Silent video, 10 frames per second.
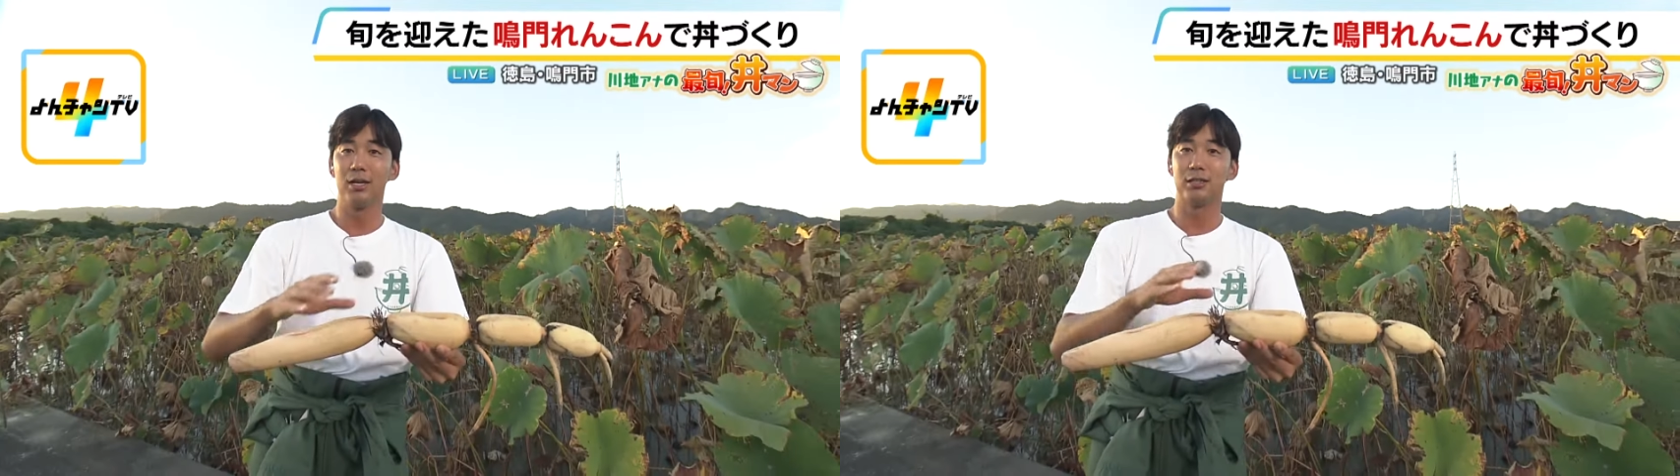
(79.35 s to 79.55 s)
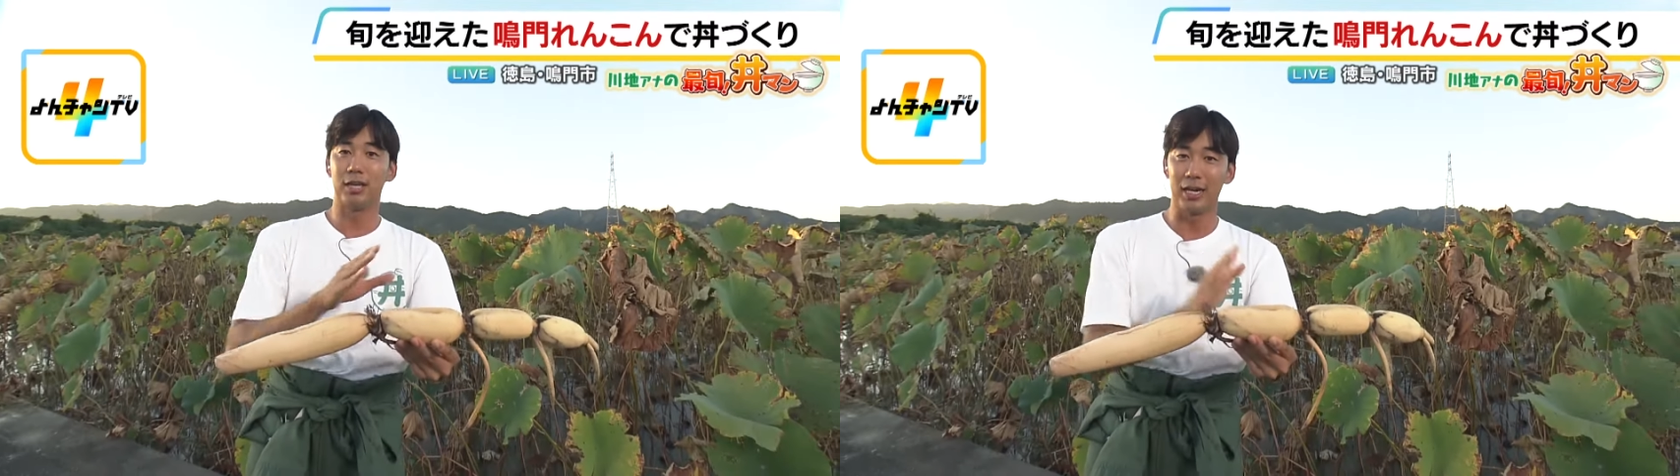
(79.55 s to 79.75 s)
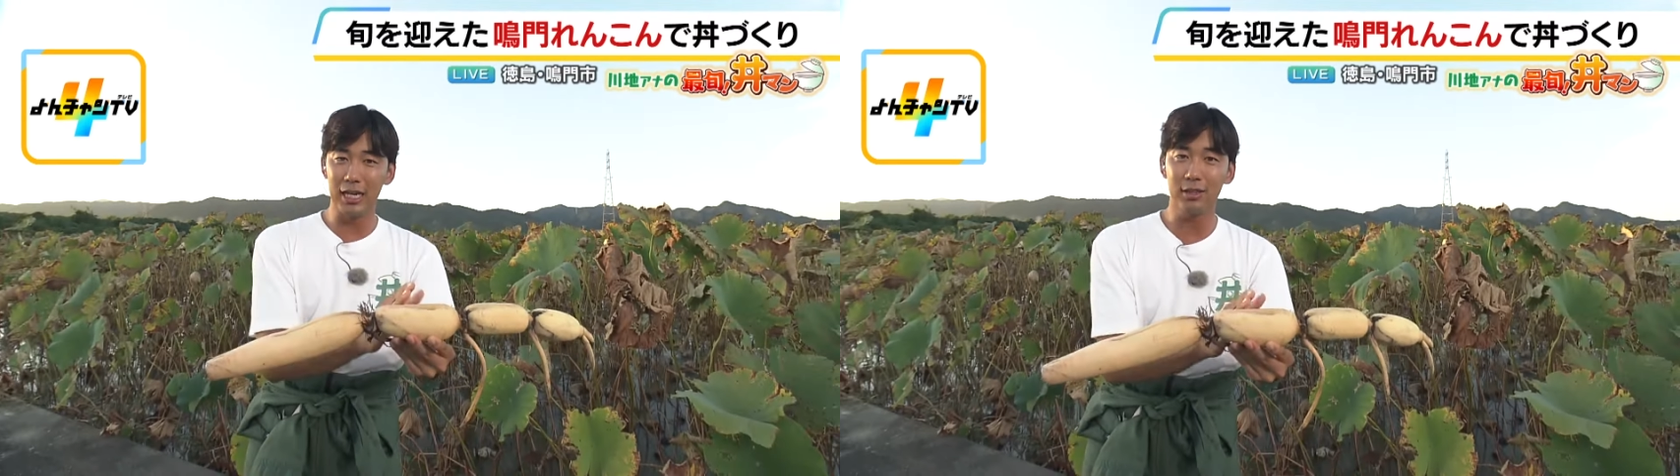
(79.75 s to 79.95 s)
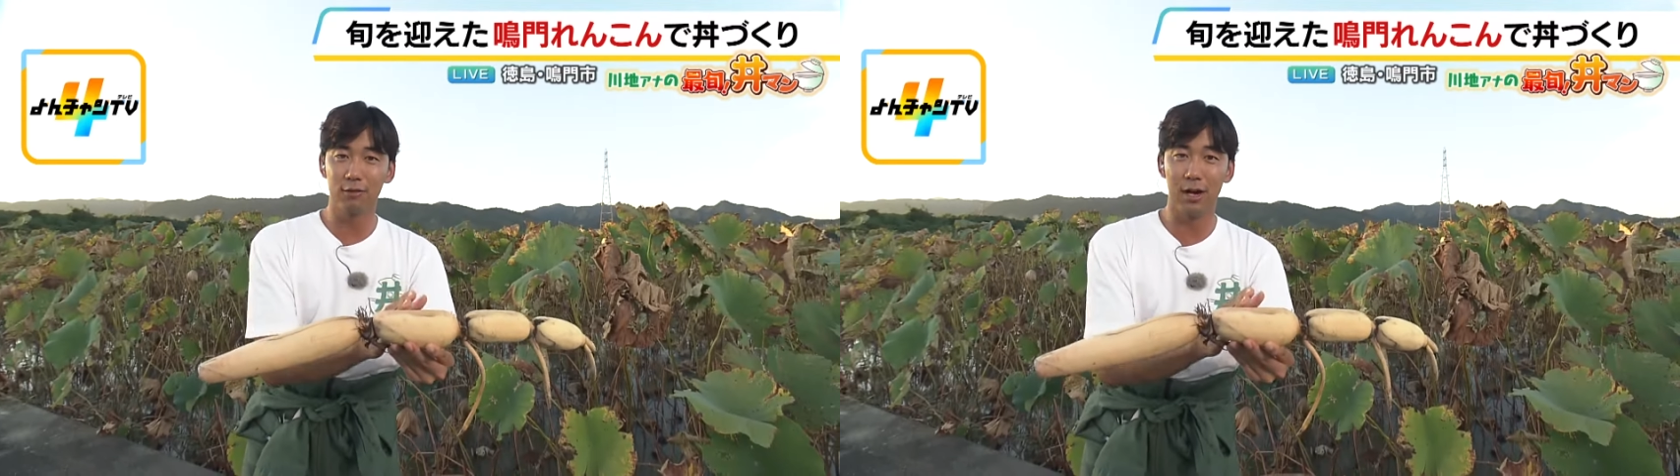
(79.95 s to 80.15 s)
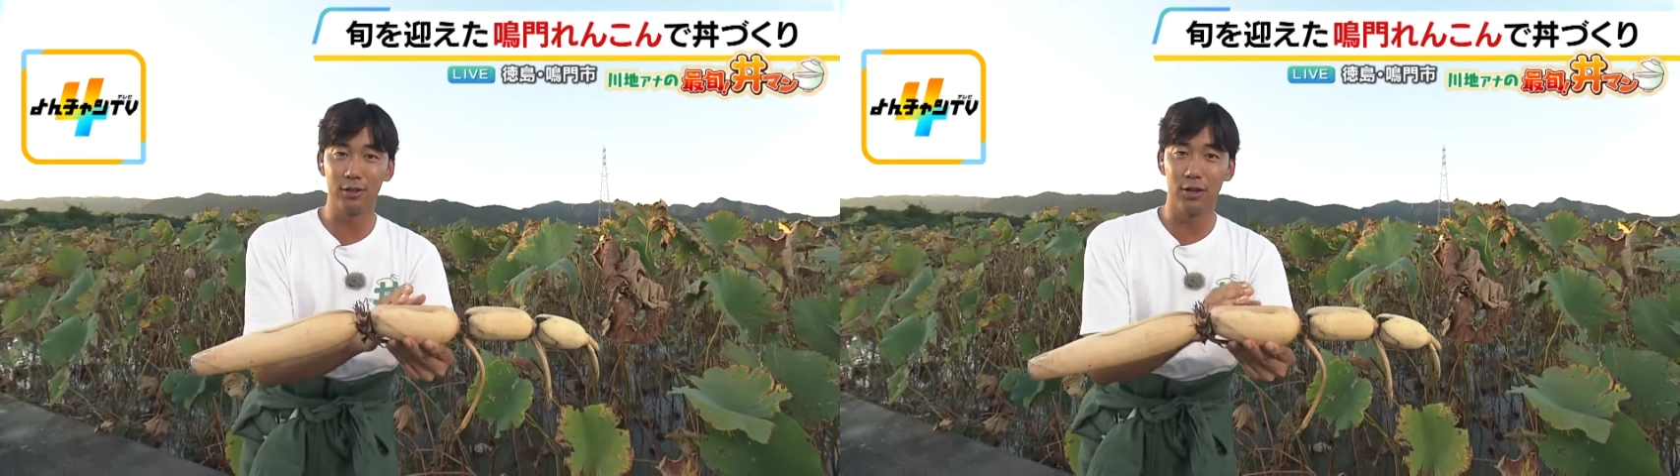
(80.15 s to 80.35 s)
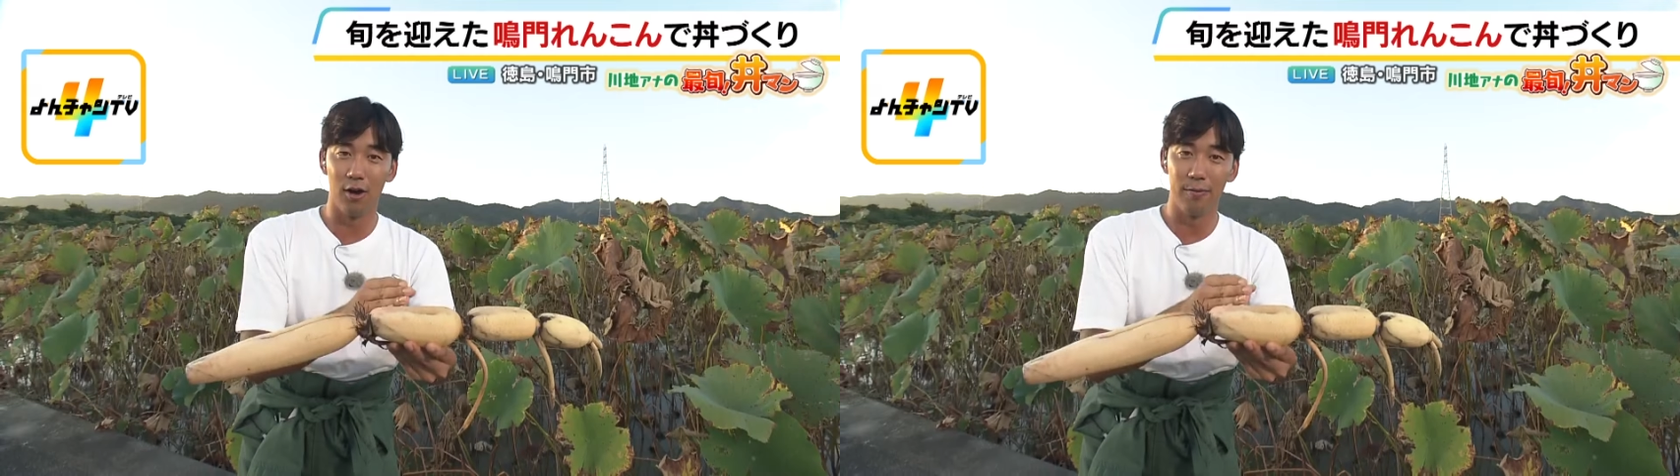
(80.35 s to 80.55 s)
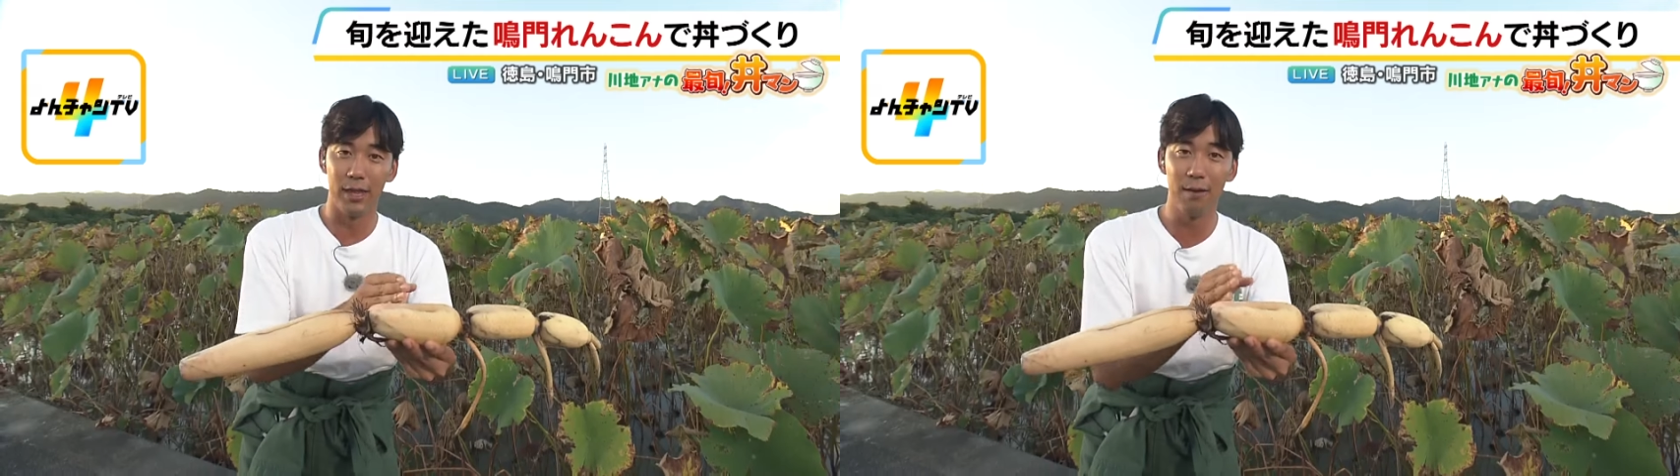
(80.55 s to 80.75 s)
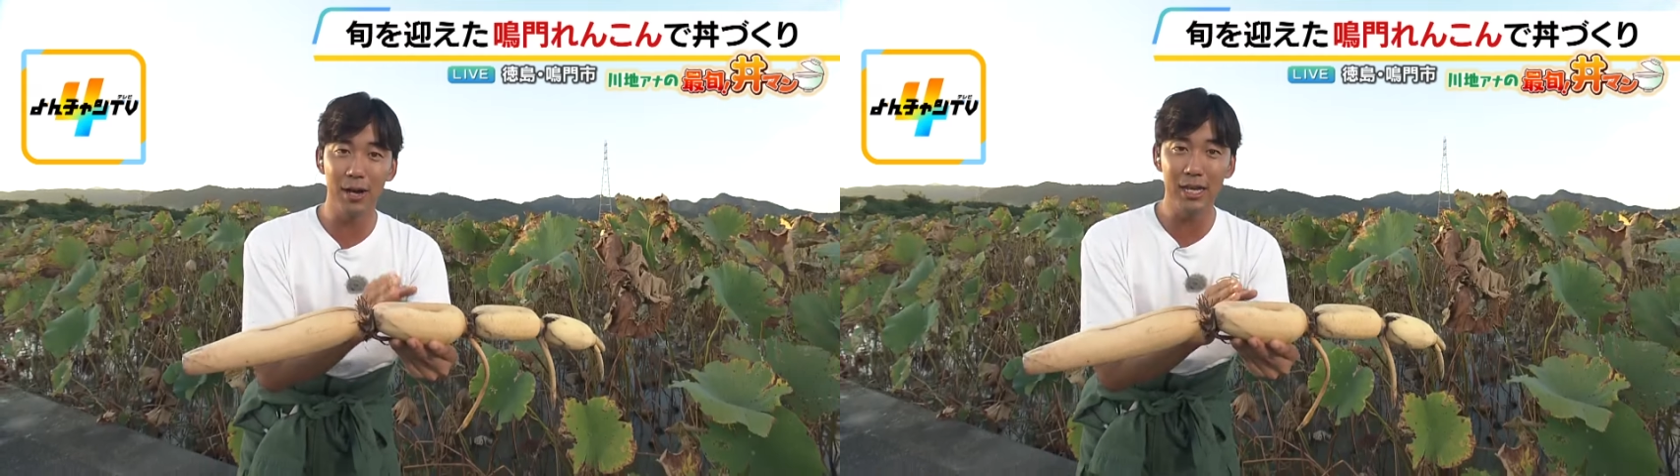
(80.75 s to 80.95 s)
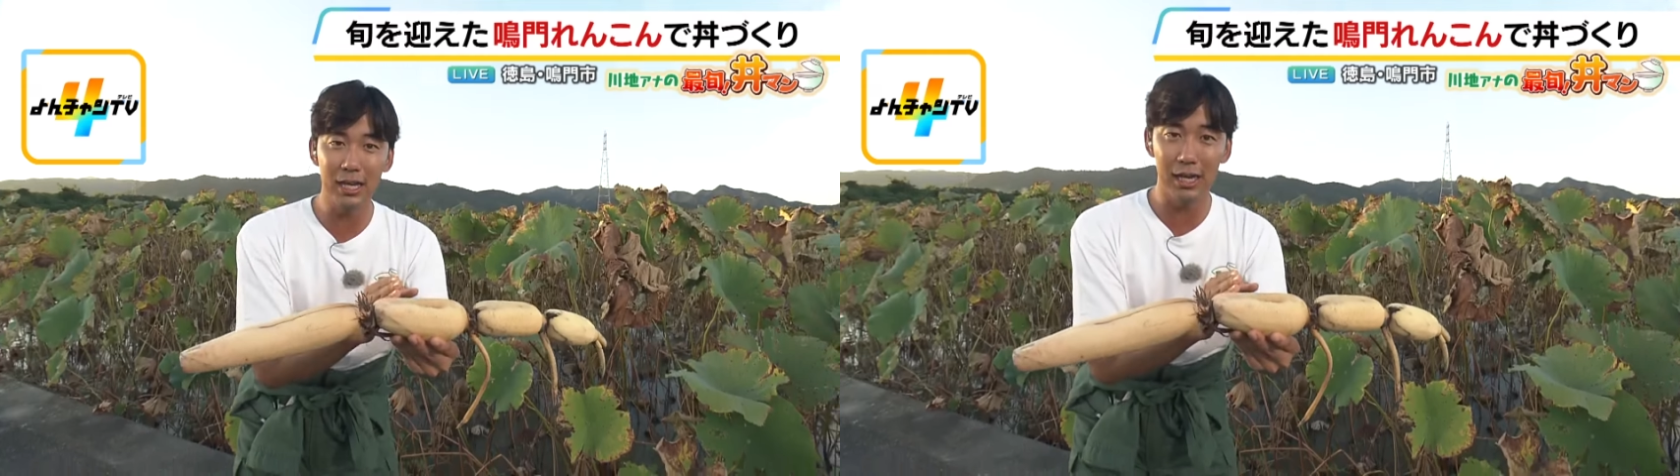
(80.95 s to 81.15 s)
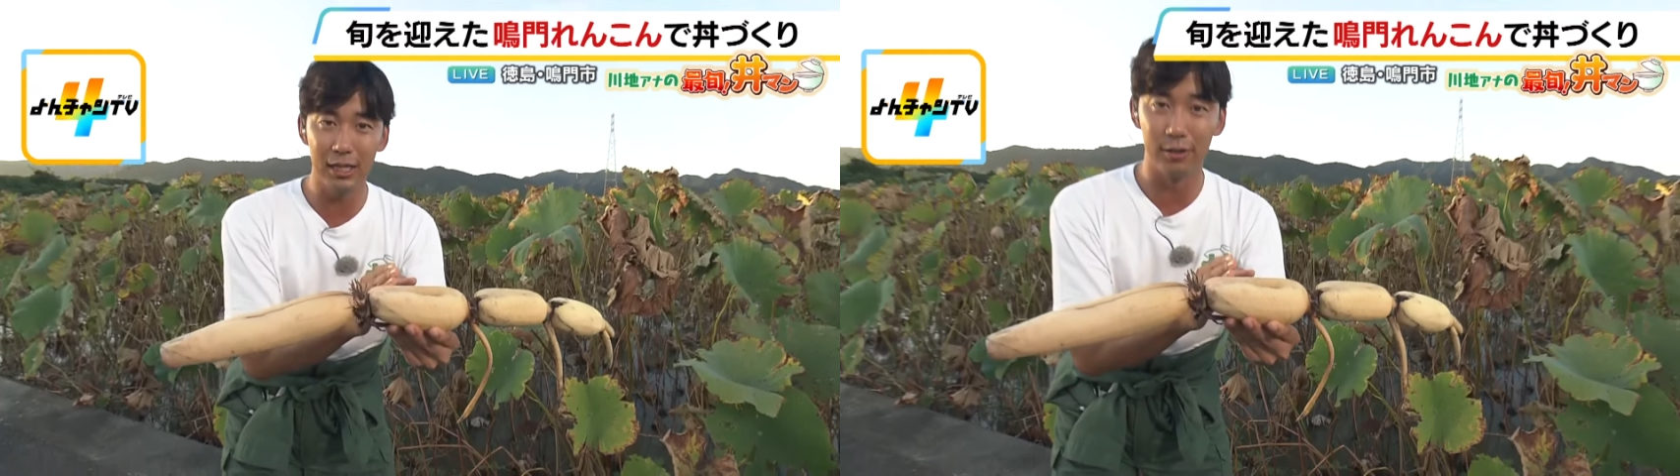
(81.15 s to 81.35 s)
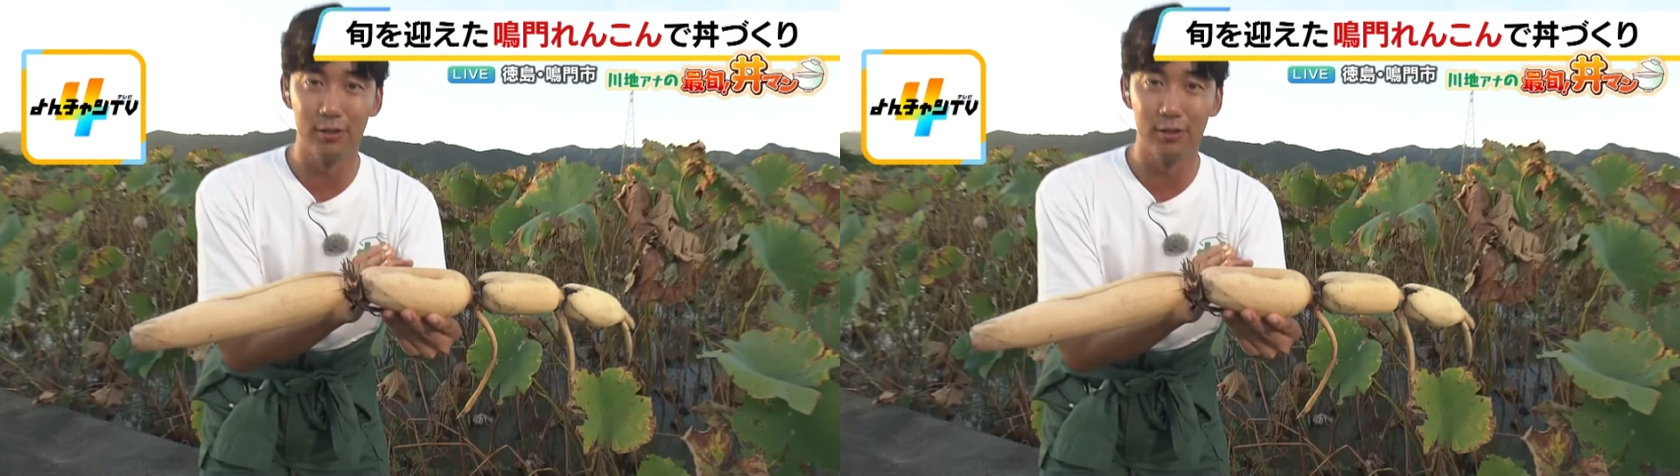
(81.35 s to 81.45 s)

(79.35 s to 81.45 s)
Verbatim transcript: シャキッと割ると粘り気が出